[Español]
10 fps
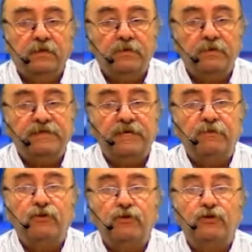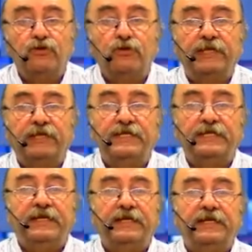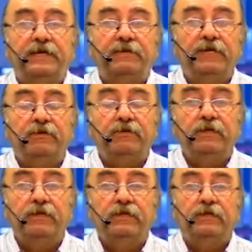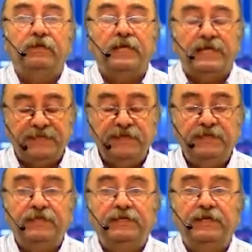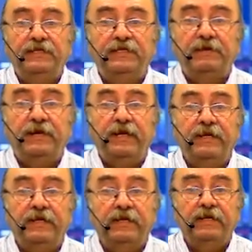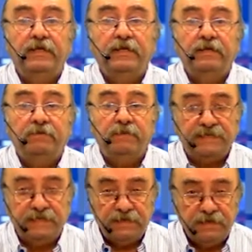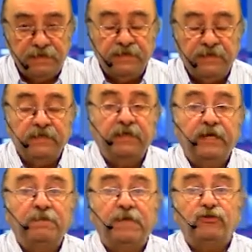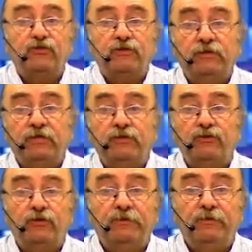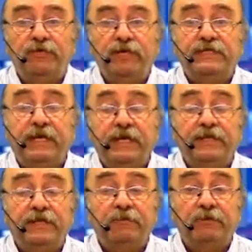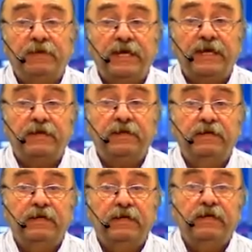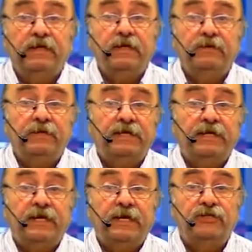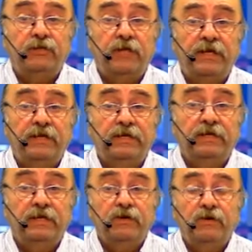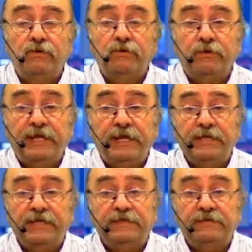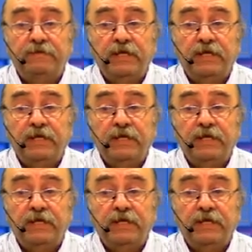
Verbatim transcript: Comenzamos hoy a transitar este camino, la síntesis de la semana. Precisamente, ¿qué pasó en estos últimos días y qué está por pasar en nuestra ciudad? Hubo novedades.